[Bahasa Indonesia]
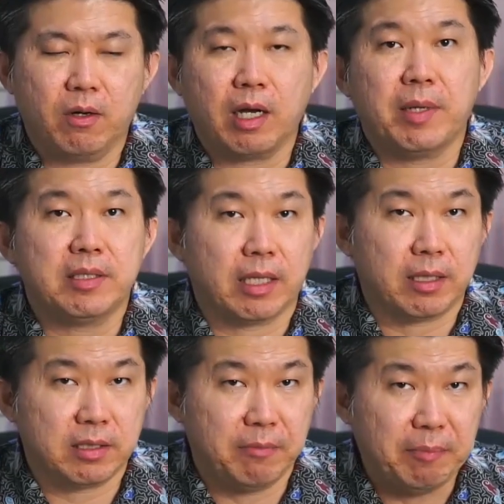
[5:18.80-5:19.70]
Loh kan masih
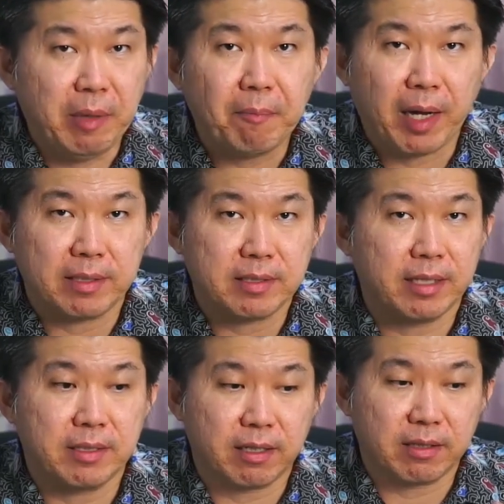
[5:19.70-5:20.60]
atas nama Bapak,
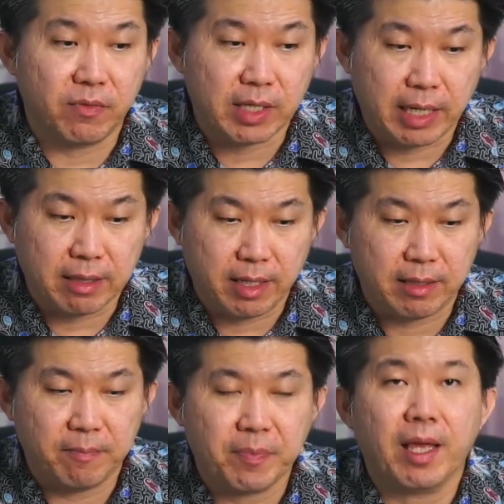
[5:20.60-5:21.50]
saya
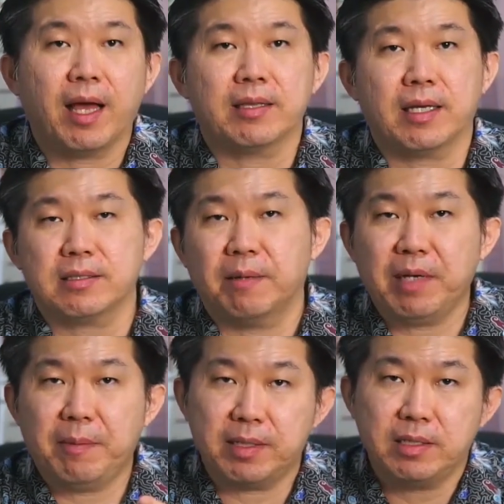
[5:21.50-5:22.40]
sertifikatkan atas
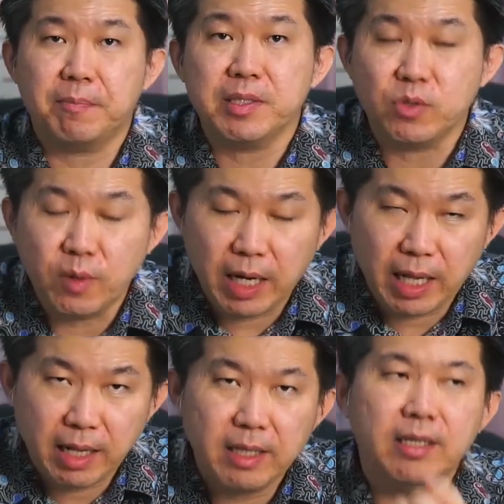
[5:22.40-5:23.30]
nama masih
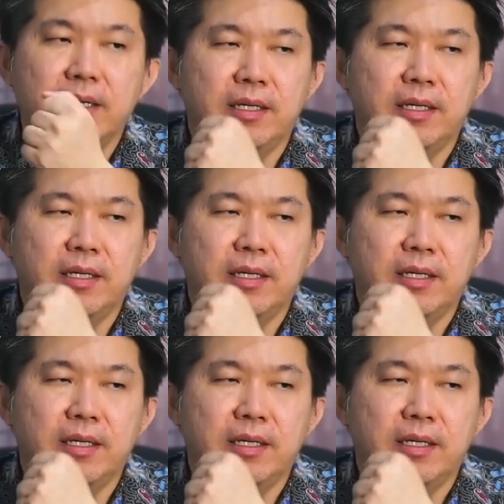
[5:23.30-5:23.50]
penjual.